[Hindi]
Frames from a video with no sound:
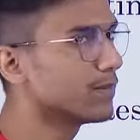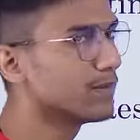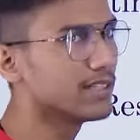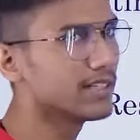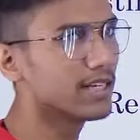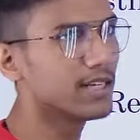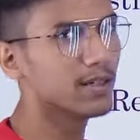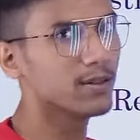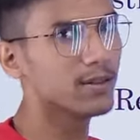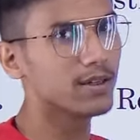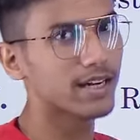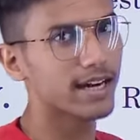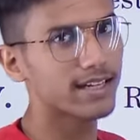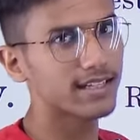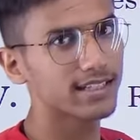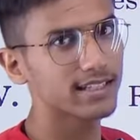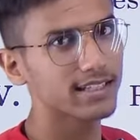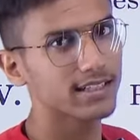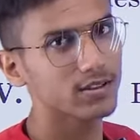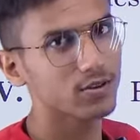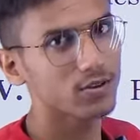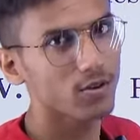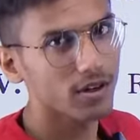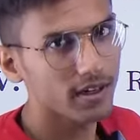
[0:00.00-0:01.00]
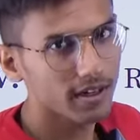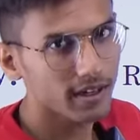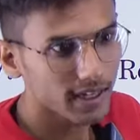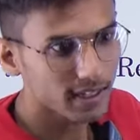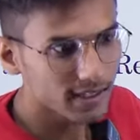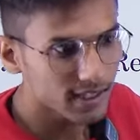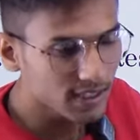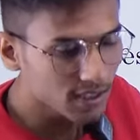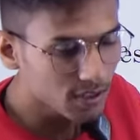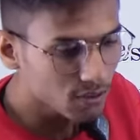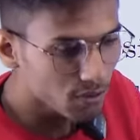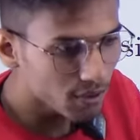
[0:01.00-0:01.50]
यही लेटर किसको लिखना था
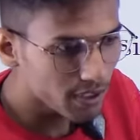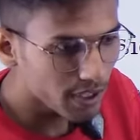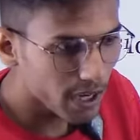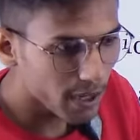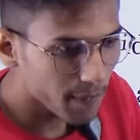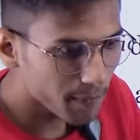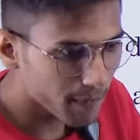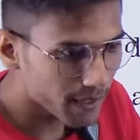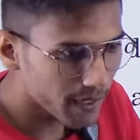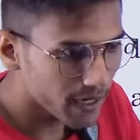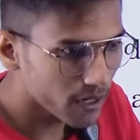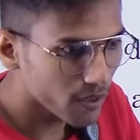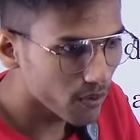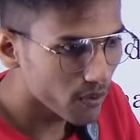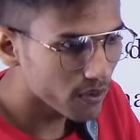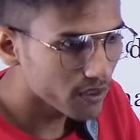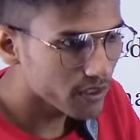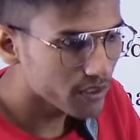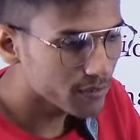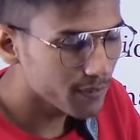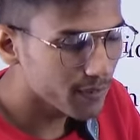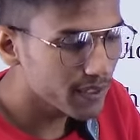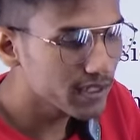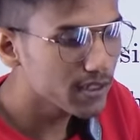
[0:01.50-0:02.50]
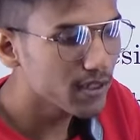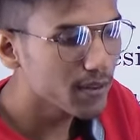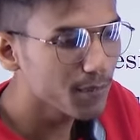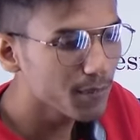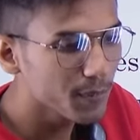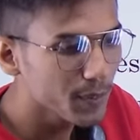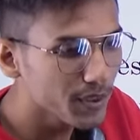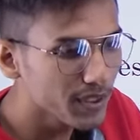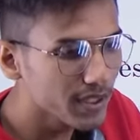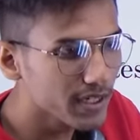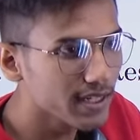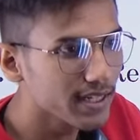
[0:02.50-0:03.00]
क्योंकि आपके कॉलेज में
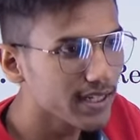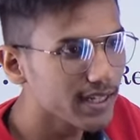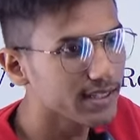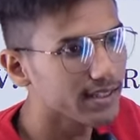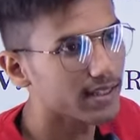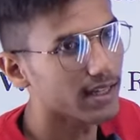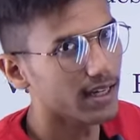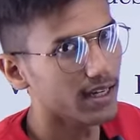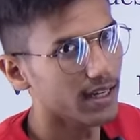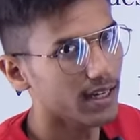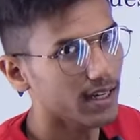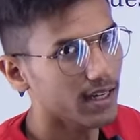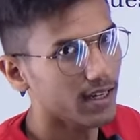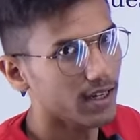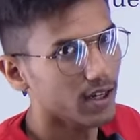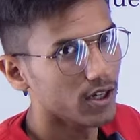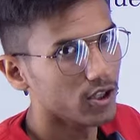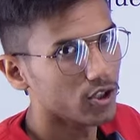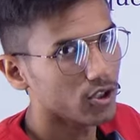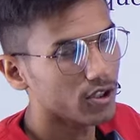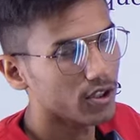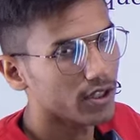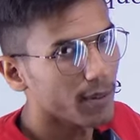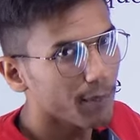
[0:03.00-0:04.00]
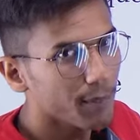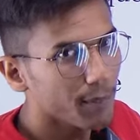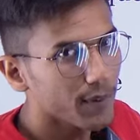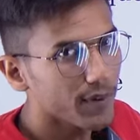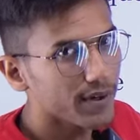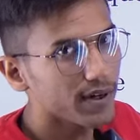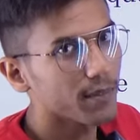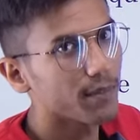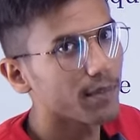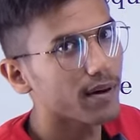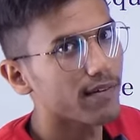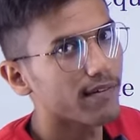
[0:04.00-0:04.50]
कंप्यूटर नहीं थे तो कंप्यूटर
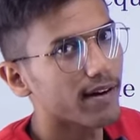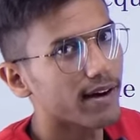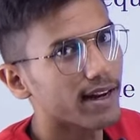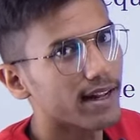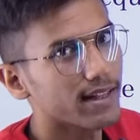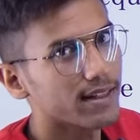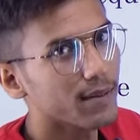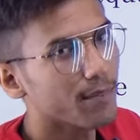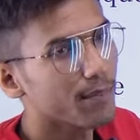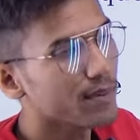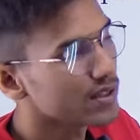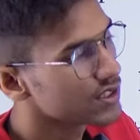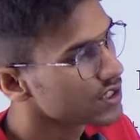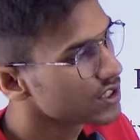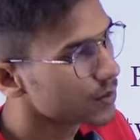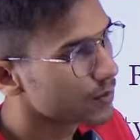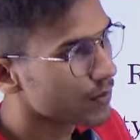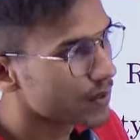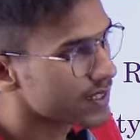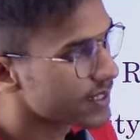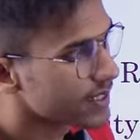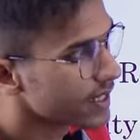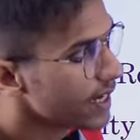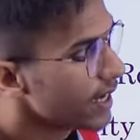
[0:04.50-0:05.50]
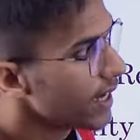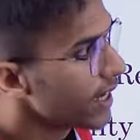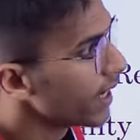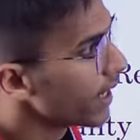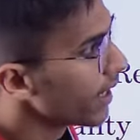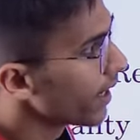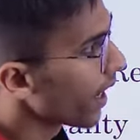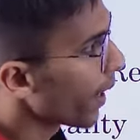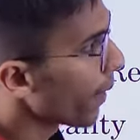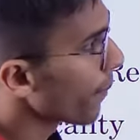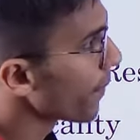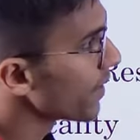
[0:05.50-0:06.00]
मंगवाने थे प्रिंसिपल से
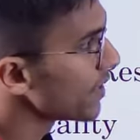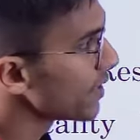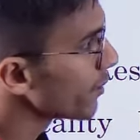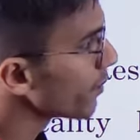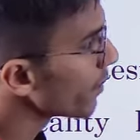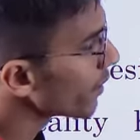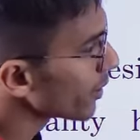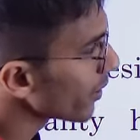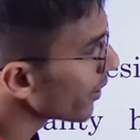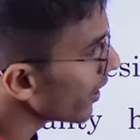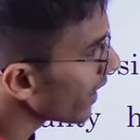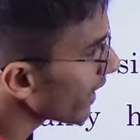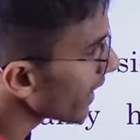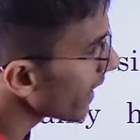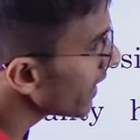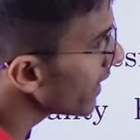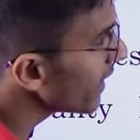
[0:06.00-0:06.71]
अब प्रिंसिपल तो लेकर नहीं